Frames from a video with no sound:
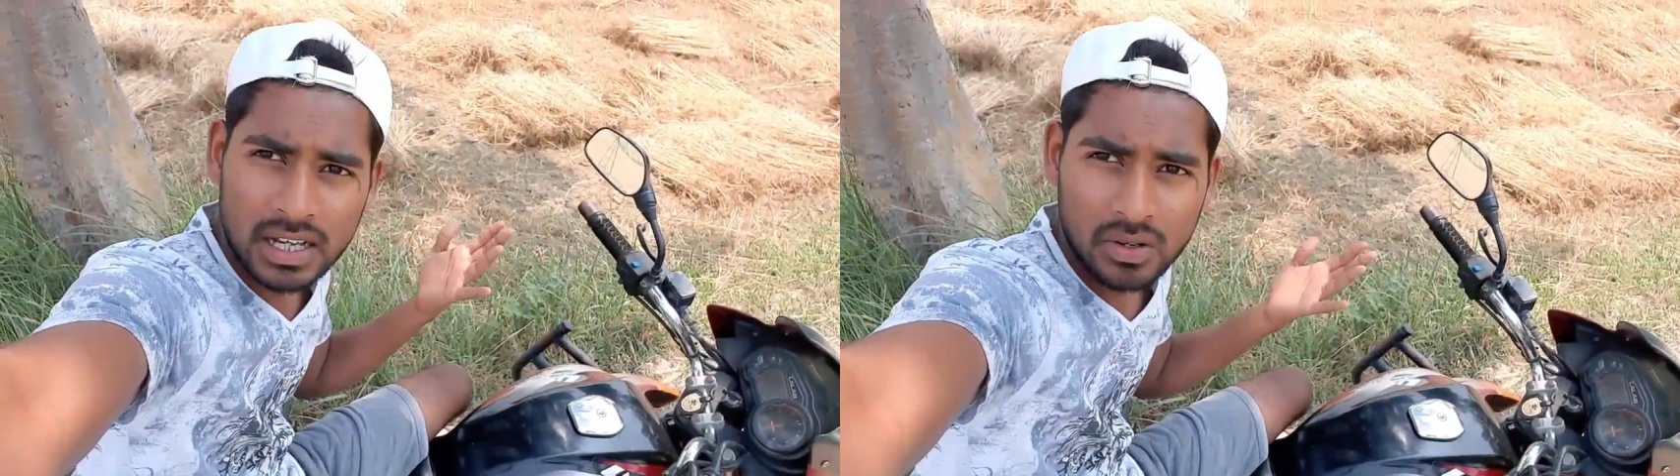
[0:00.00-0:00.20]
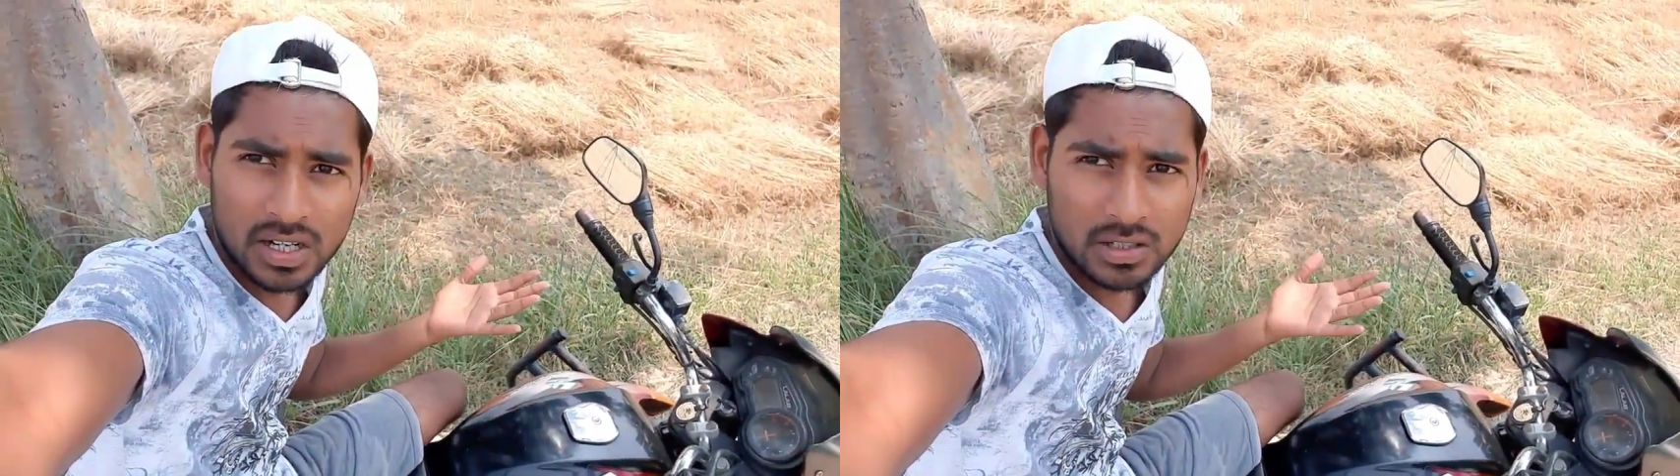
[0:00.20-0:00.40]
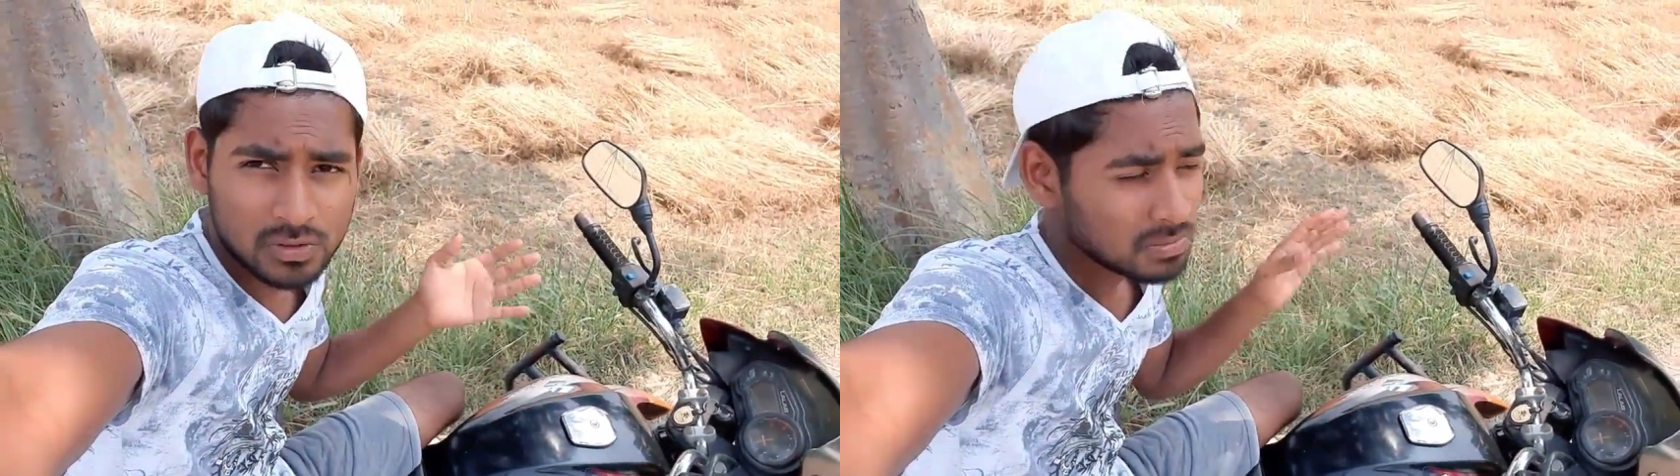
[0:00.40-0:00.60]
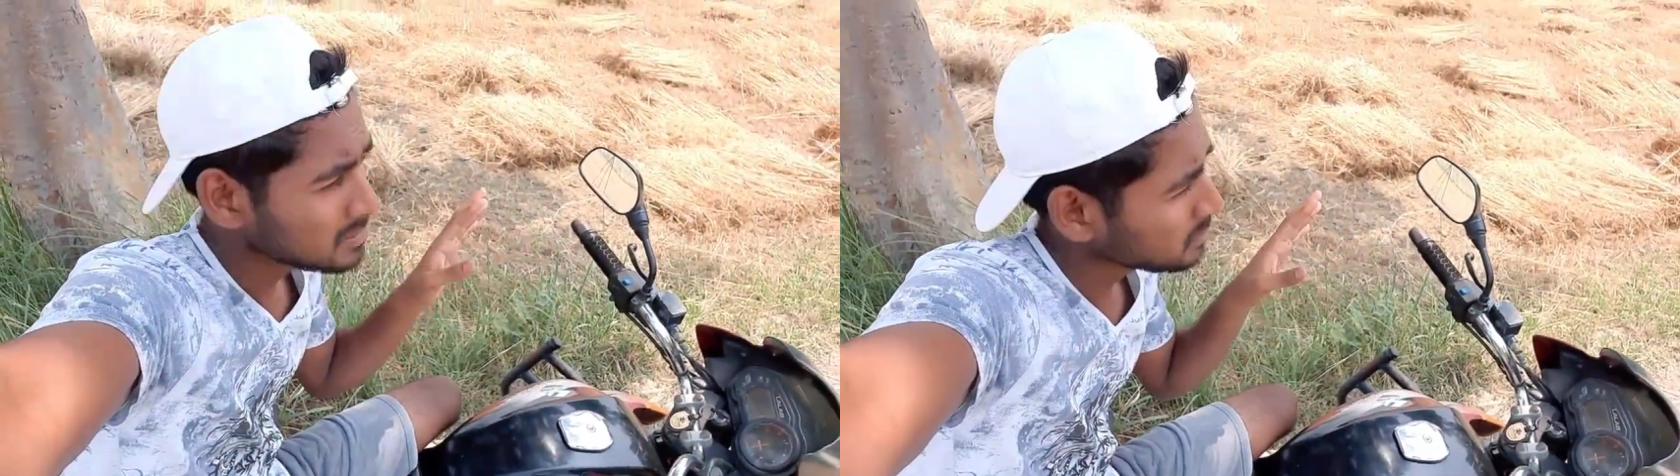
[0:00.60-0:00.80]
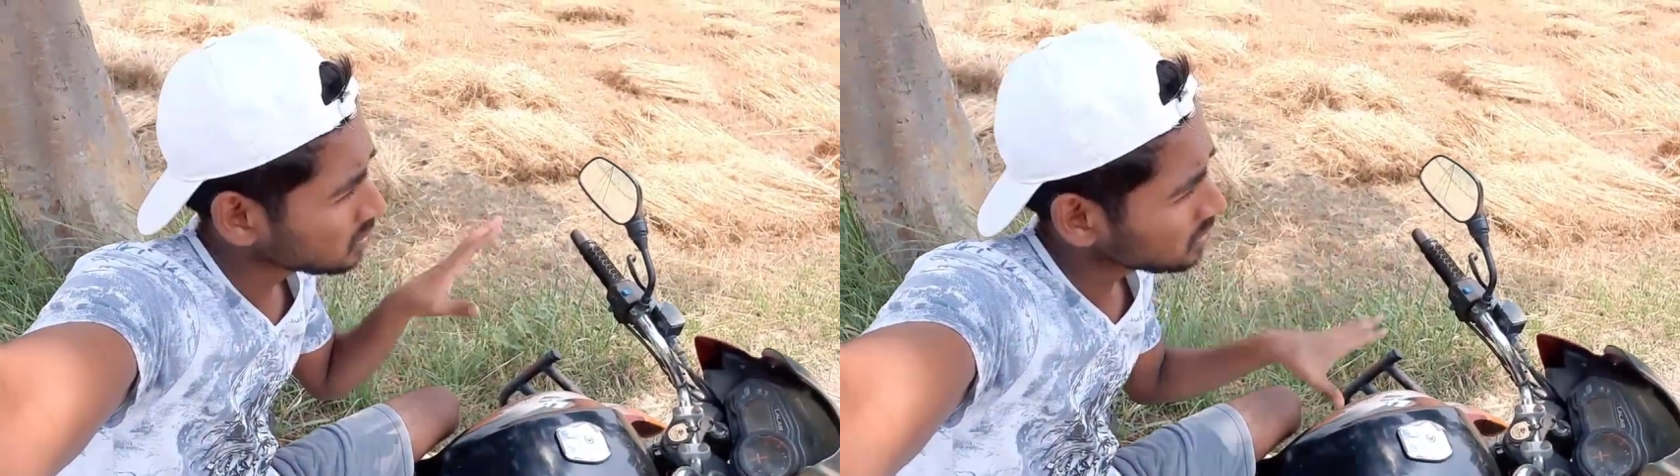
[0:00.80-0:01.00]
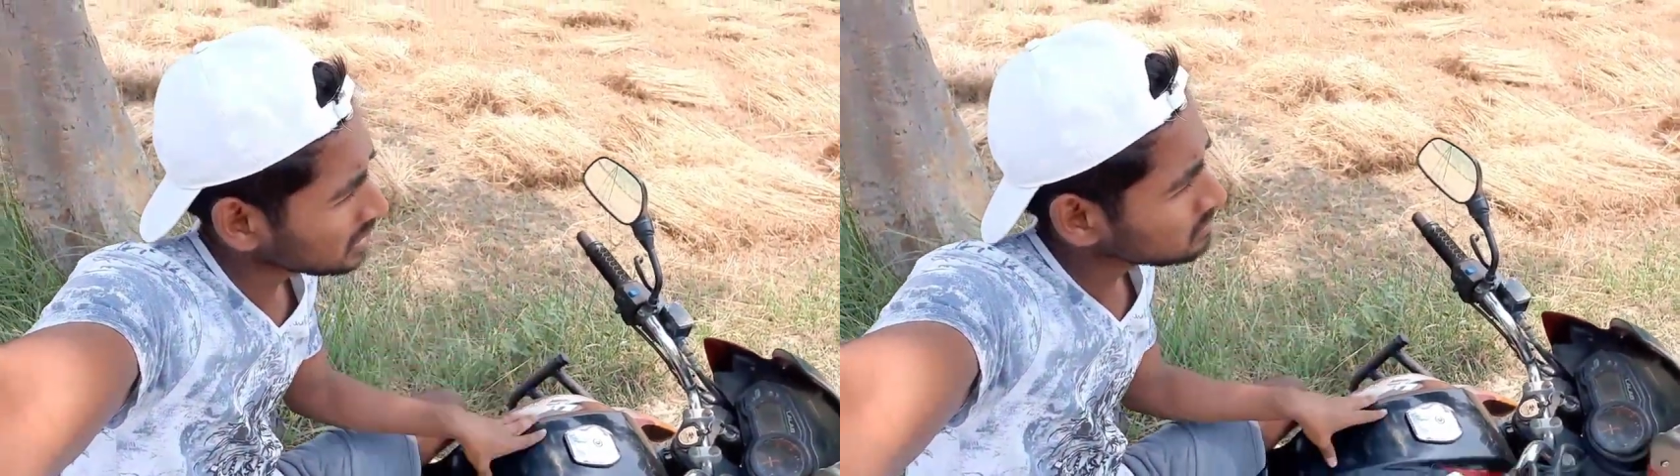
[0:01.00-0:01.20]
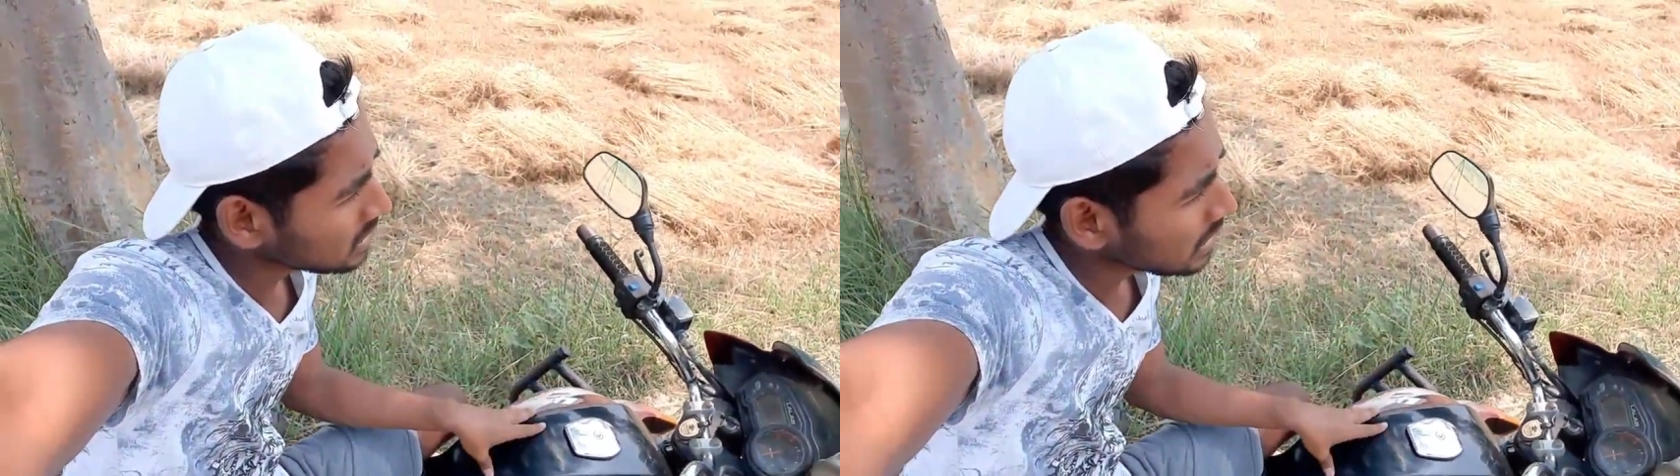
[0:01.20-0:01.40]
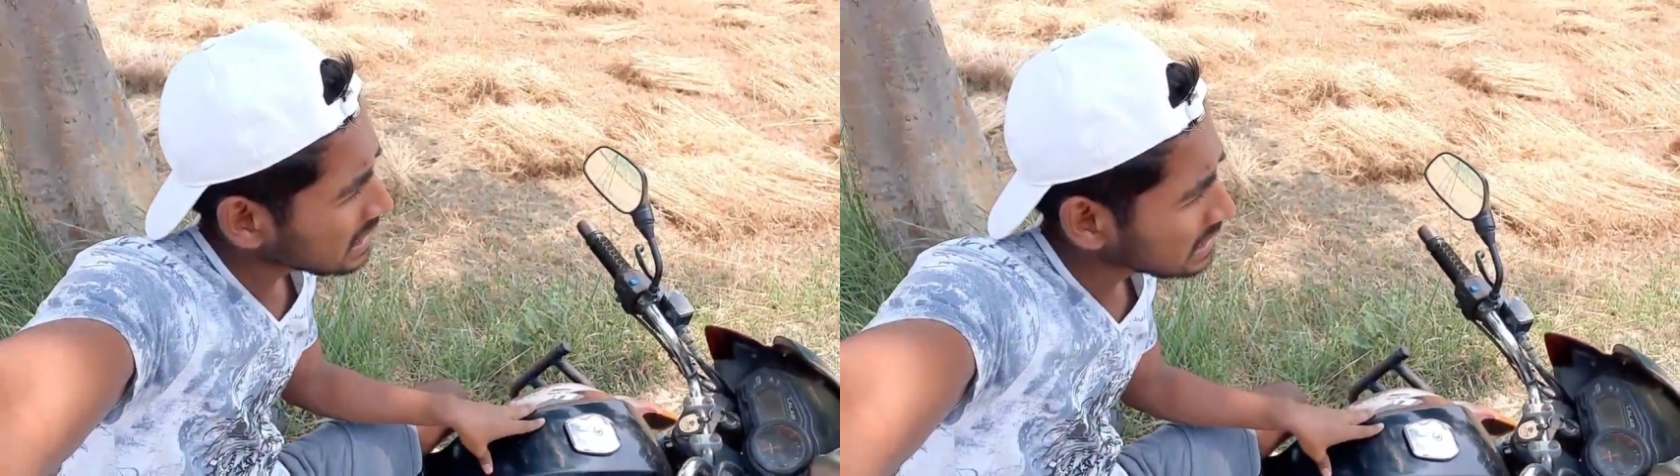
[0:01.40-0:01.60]
क्या हो रहा था उसमें फ्यूल कम
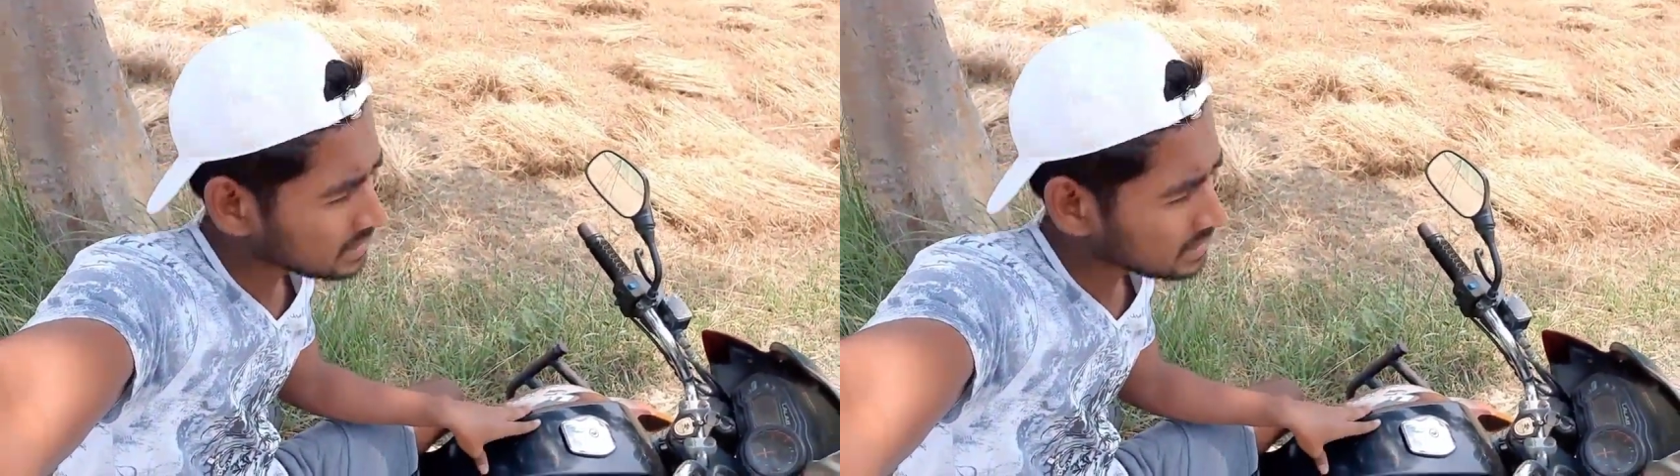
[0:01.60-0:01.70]
था